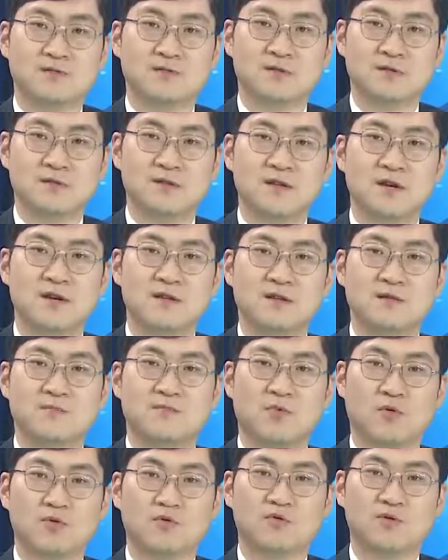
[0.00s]
그 틀에 있는
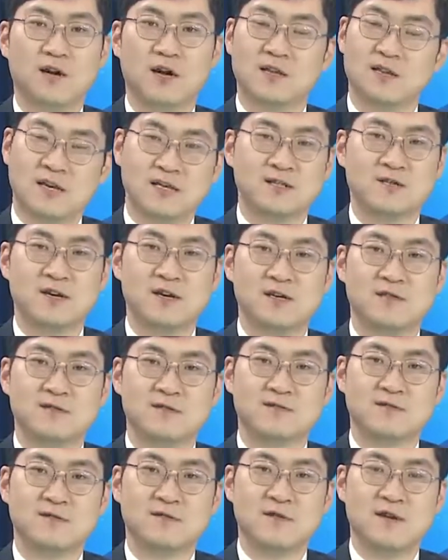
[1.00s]
볼트가 한 5개
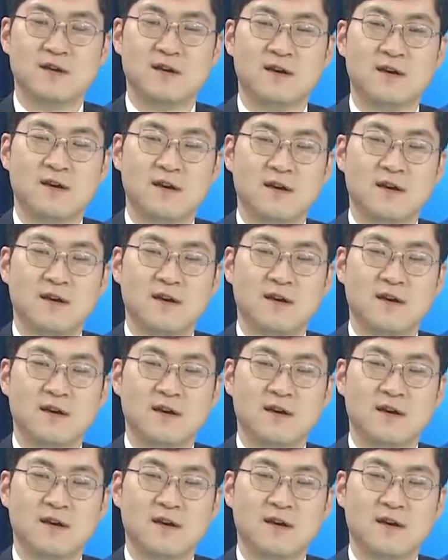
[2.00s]
있었는데